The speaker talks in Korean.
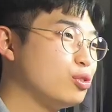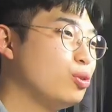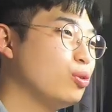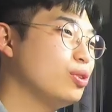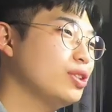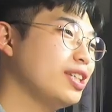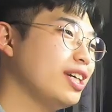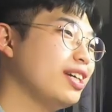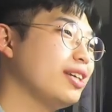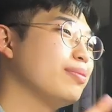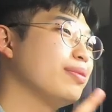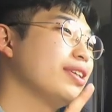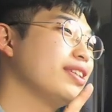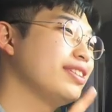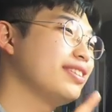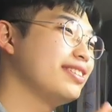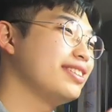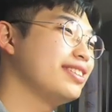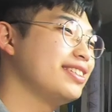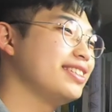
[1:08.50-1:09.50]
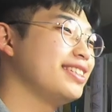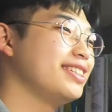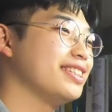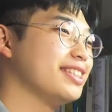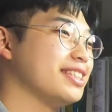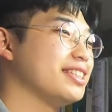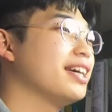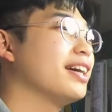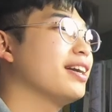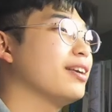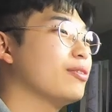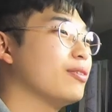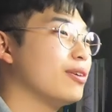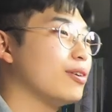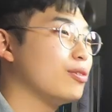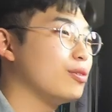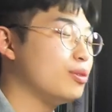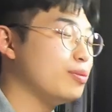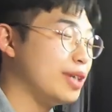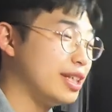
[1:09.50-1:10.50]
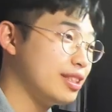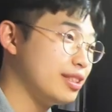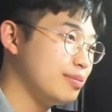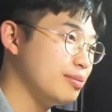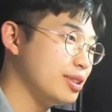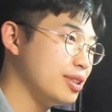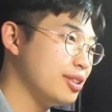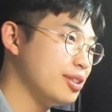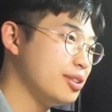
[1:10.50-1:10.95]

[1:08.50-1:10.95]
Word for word: 구독자 이벤트를 진행할 거라고 말씀을